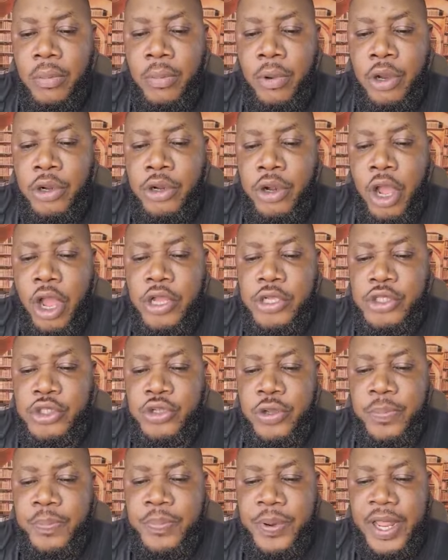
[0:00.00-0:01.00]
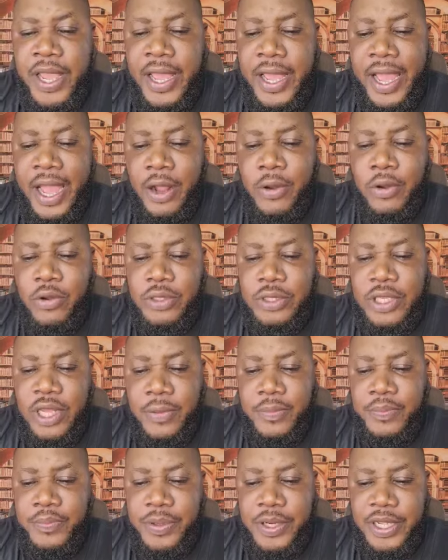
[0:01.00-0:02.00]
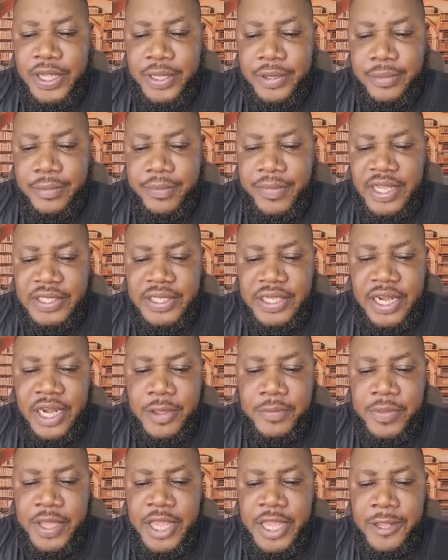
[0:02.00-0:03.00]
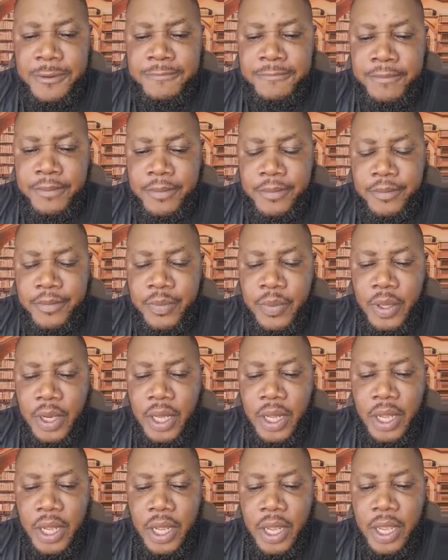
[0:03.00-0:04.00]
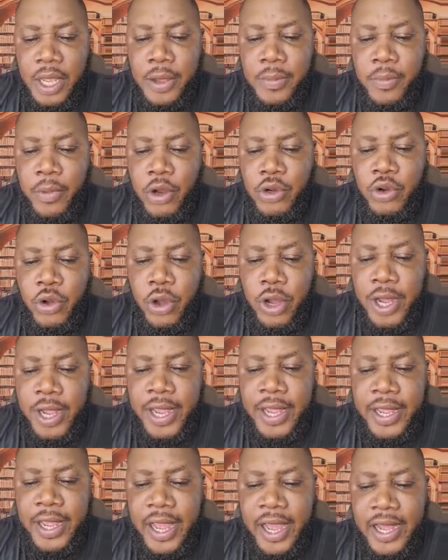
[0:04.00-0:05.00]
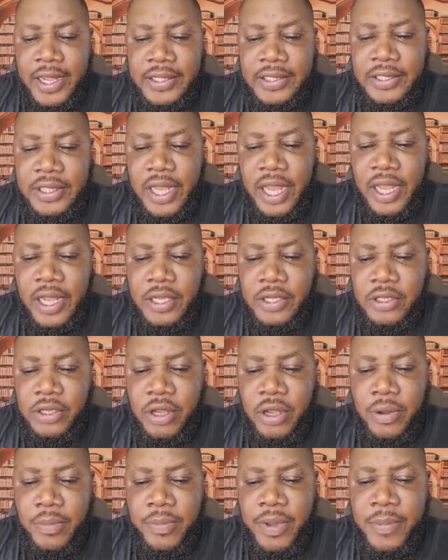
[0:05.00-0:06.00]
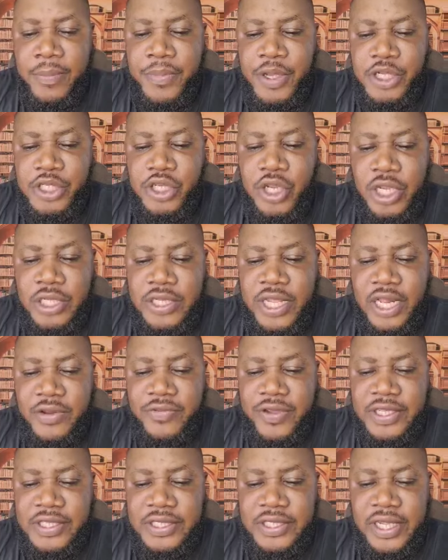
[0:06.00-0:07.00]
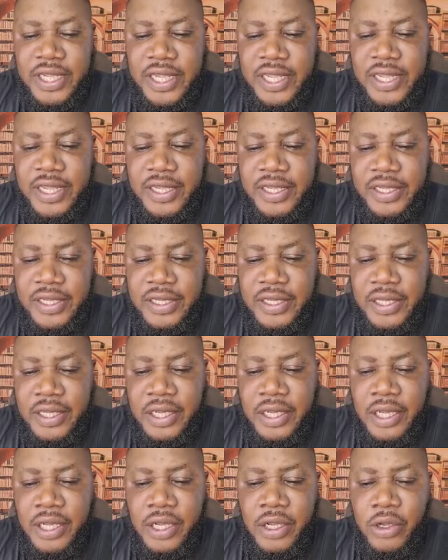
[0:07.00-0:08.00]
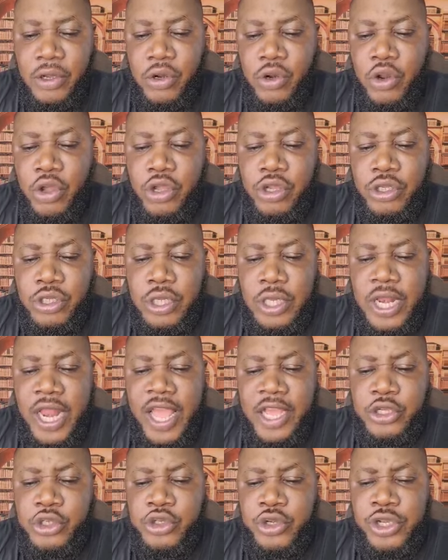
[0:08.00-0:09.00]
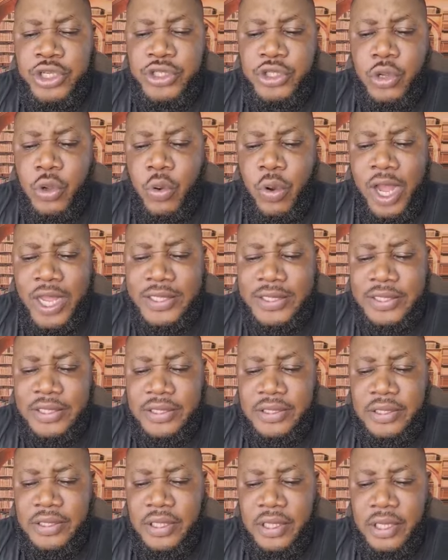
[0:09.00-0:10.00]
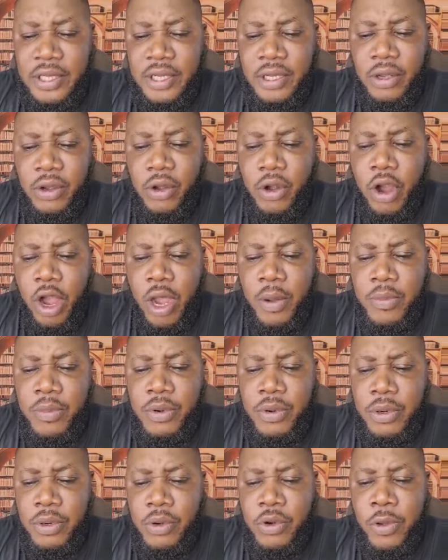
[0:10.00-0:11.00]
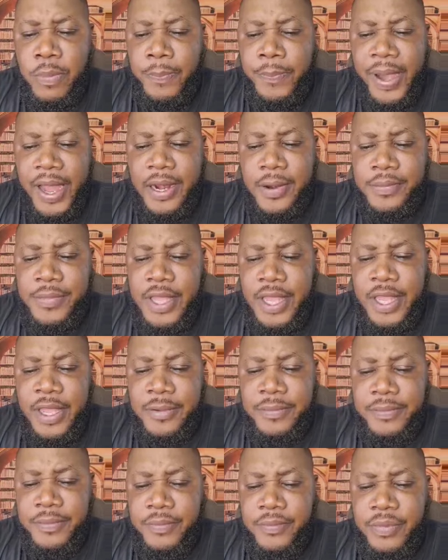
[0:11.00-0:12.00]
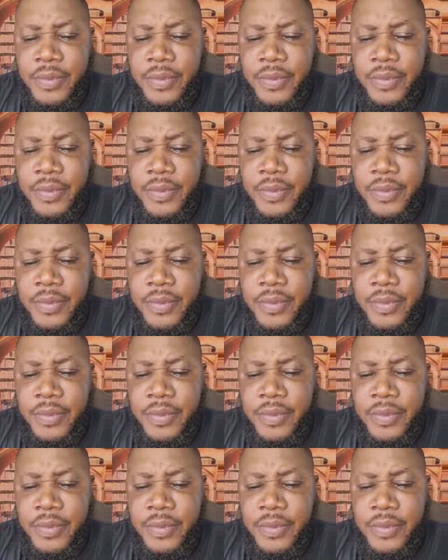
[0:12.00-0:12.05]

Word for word: Mon œil se plaît à contempler mes ennemis et mon oreille à entendre mes méchants adversaires les justes croissent comme le palmier,